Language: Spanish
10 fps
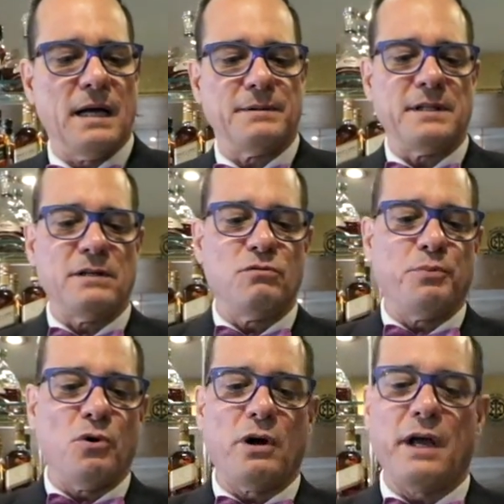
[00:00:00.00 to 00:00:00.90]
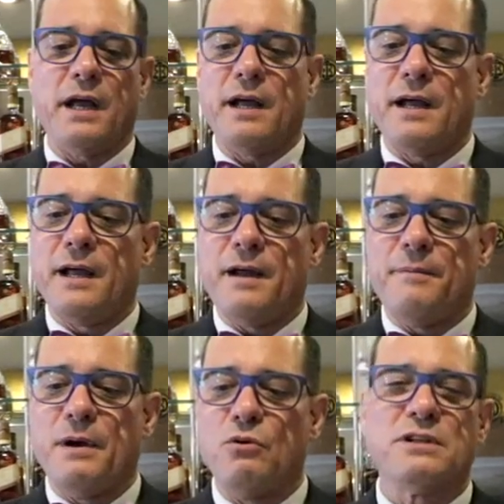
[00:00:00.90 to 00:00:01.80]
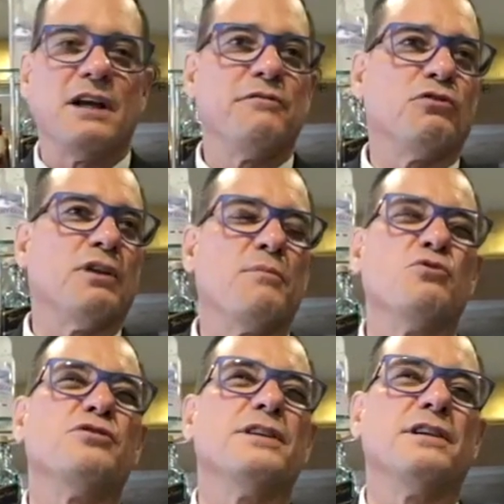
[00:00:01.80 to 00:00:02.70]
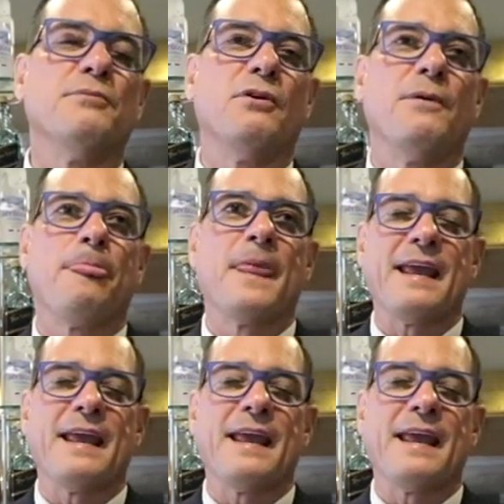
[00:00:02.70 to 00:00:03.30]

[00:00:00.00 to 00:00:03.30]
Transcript: Este es un puro que me gusta disfrutar muchísimo